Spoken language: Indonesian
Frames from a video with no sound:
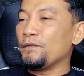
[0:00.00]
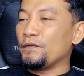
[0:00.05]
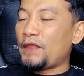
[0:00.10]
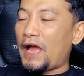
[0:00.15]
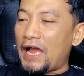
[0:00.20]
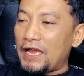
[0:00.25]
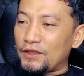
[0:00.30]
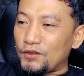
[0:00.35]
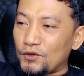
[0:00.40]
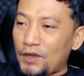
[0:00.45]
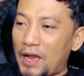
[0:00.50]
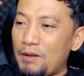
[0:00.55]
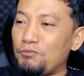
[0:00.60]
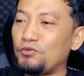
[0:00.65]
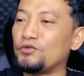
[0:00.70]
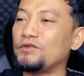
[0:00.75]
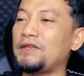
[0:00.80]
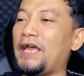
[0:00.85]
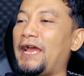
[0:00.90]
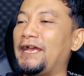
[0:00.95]
entah itu
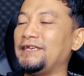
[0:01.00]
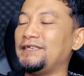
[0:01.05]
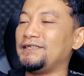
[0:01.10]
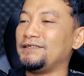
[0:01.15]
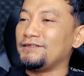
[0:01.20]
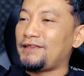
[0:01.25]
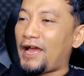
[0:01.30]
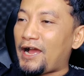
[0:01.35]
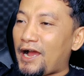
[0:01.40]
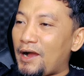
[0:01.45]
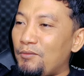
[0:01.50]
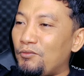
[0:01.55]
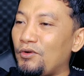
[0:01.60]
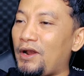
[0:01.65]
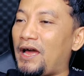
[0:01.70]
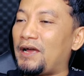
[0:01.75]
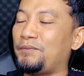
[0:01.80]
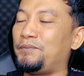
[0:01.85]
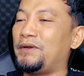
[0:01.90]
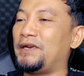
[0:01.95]
kamu tes, entah kamu
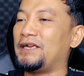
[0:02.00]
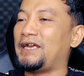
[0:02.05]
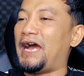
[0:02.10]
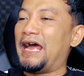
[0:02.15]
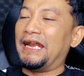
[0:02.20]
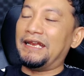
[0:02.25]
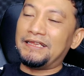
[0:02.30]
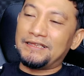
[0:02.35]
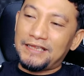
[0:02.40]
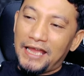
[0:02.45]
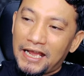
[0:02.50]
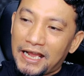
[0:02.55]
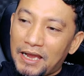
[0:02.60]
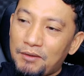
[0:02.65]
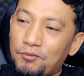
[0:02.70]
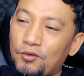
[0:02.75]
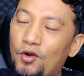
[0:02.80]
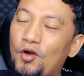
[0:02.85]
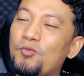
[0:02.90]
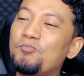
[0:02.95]
laberkan, entah
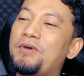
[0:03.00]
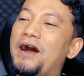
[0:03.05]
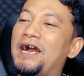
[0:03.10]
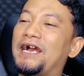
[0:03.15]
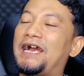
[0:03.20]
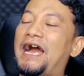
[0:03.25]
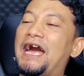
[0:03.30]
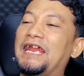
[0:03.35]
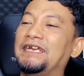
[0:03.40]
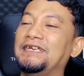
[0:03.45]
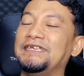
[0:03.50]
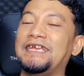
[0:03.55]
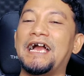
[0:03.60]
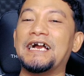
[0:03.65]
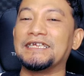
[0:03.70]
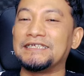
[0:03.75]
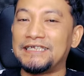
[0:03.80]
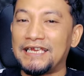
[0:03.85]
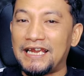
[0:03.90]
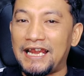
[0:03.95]
kamu lombakan,
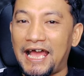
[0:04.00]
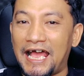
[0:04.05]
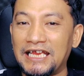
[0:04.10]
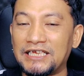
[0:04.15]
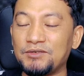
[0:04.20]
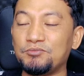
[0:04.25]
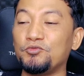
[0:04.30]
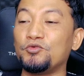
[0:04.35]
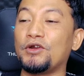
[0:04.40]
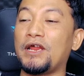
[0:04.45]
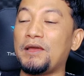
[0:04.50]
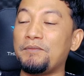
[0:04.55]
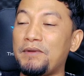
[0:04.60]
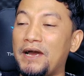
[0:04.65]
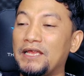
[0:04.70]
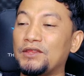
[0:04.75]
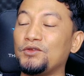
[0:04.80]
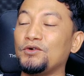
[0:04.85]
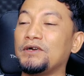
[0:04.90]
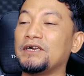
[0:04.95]
yang jelas murai
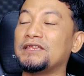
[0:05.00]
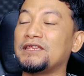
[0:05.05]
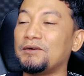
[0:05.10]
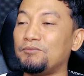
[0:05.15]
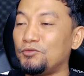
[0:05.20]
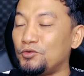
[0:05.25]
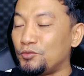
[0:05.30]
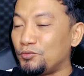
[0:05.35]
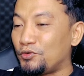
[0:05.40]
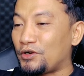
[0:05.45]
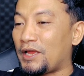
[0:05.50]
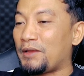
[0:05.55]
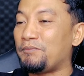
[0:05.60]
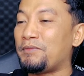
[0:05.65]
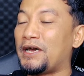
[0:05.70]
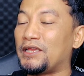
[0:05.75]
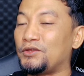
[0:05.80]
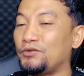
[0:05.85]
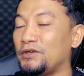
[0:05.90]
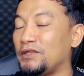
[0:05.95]
batu ketemu murai
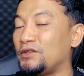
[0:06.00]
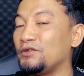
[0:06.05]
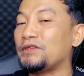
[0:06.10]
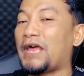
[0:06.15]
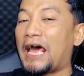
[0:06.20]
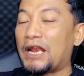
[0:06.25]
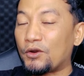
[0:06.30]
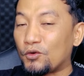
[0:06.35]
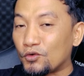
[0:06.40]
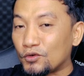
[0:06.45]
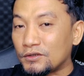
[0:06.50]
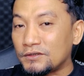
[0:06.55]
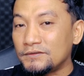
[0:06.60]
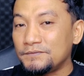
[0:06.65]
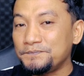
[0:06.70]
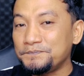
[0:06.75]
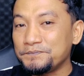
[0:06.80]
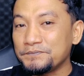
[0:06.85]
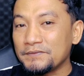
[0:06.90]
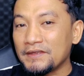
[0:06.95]
batu itu tarung.
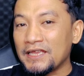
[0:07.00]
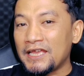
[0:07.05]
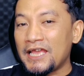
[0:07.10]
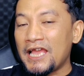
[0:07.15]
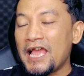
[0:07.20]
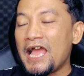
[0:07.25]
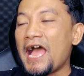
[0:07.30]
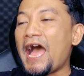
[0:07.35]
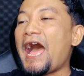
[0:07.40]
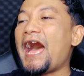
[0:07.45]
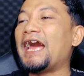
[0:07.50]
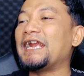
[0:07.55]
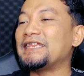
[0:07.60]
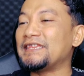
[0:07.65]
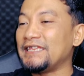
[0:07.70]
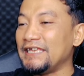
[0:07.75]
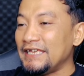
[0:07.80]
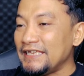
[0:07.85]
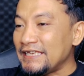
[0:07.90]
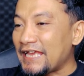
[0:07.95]

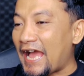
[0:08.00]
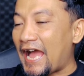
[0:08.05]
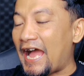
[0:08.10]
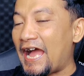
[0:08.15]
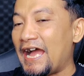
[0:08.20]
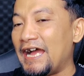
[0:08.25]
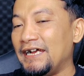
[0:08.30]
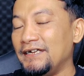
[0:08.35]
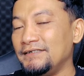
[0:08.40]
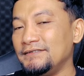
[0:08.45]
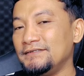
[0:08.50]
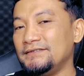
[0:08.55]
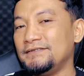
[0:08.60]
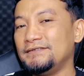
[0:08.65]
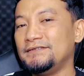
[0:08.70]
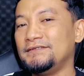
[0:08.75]
Artinya,